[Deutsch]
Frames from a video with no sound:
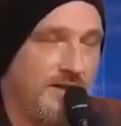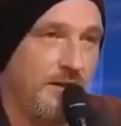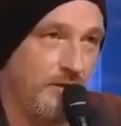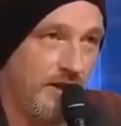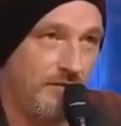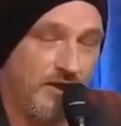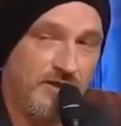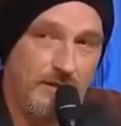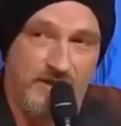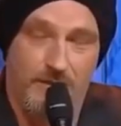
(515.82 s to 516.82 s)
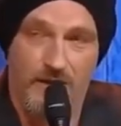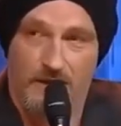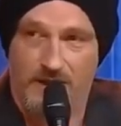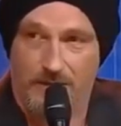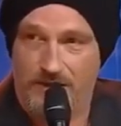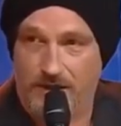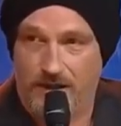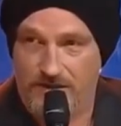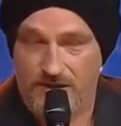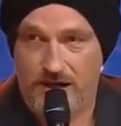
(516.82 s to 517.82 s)
Ist natürlich Quatsch, Sie haben es gemerkt, ich habe nicht die
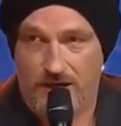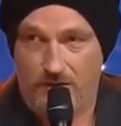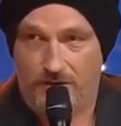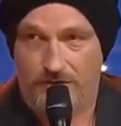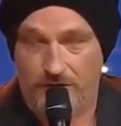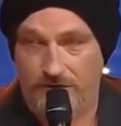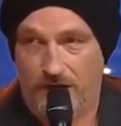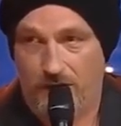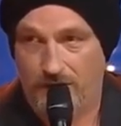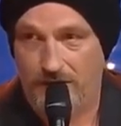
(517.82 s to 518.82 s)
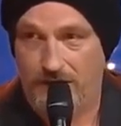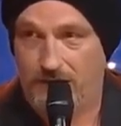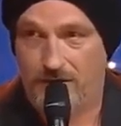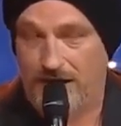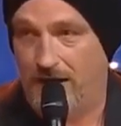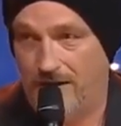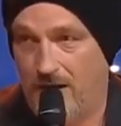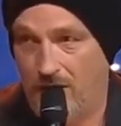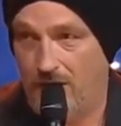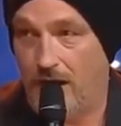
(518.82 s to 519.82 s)
geringste Ahnung von Frauen. Ich
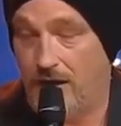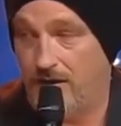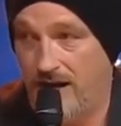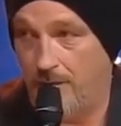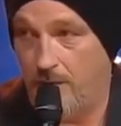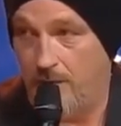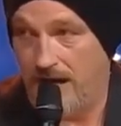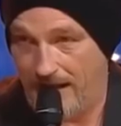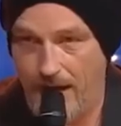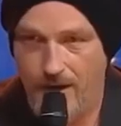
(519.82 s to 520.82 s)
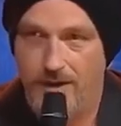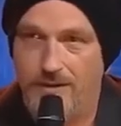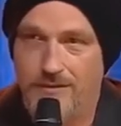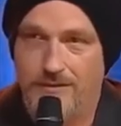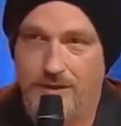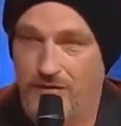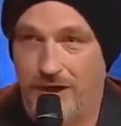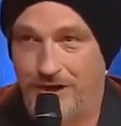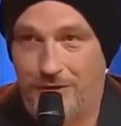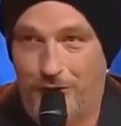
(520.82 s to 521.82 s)
lerne auch keine Damen mehr kennen. Das
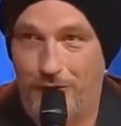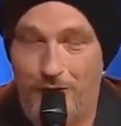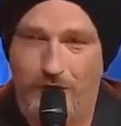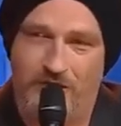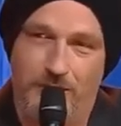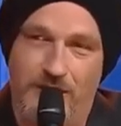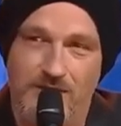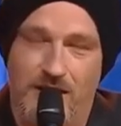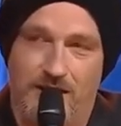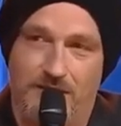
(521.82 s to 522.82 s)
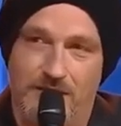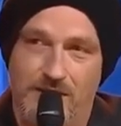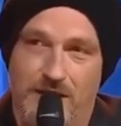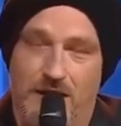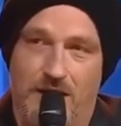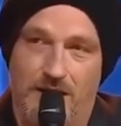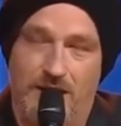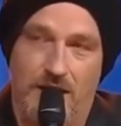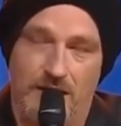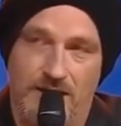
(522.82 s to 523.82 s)
ist eigentlich Kokolores, ich bin jetzt 48 Jahre
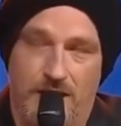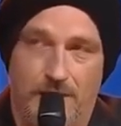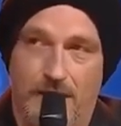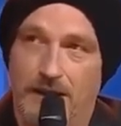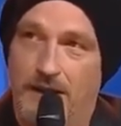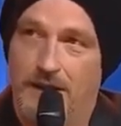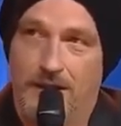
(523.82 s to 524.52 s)
alt, der Lack ist ab.